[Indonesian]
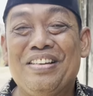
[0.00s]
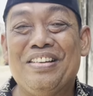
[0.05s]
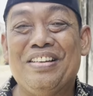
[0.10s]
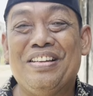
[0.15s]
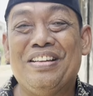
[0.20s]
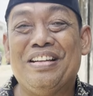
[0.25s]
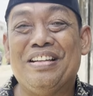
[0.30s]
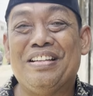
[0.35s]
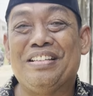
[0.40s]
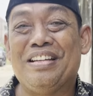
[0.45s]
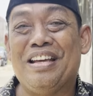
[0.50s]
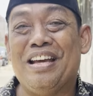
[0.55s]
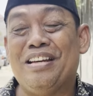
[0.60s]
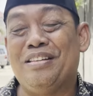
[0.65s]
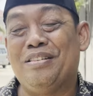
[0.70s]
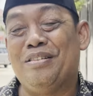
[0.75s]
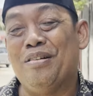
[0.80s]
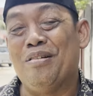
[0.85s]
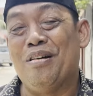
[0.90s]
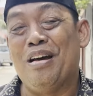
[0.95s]
iya. Dan
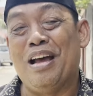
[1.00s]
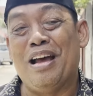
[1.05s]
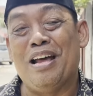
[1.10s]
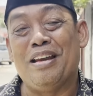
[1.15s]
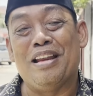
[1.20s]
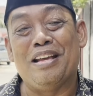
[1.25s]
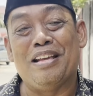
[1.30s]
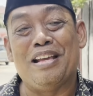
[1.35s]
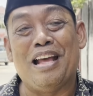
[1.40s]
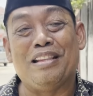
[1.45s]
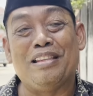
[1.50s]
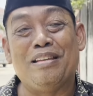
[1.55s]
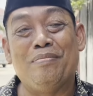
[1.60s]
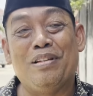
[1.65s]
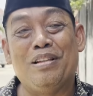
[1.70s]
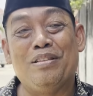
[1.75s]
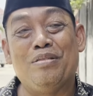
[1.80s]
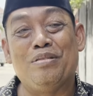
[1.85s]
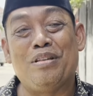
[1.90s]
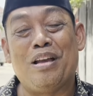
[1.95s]
doa anak
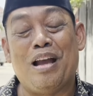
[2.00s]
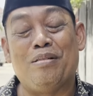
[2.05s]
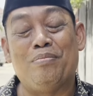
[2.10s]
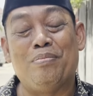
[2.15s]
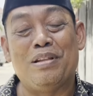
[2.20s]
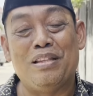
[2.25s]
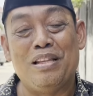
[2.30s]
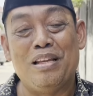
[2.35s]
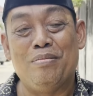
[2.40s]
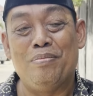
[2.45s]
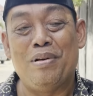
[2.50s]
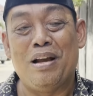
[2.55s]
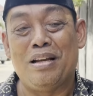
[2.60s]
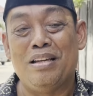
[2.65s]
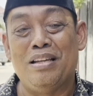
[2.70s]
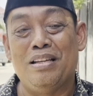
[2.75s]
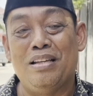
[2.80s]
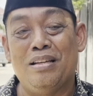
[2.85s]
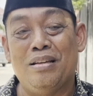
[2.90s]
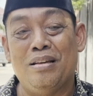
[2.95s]
yatim itu sangat penting
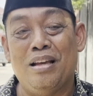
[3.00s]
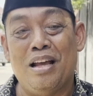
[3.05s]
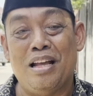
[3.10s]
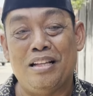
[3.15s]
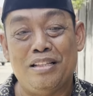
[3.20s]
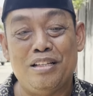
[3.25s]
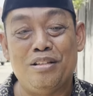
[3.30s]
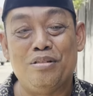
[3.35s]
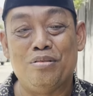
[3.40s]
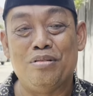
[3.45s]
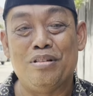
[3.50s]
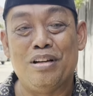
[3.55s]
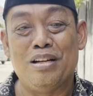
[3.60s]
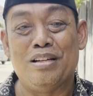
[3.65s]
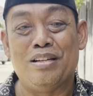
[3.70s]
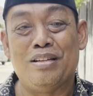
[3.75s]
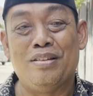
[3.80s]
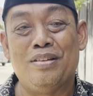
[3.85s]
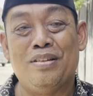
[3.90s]
bagi bagi suku.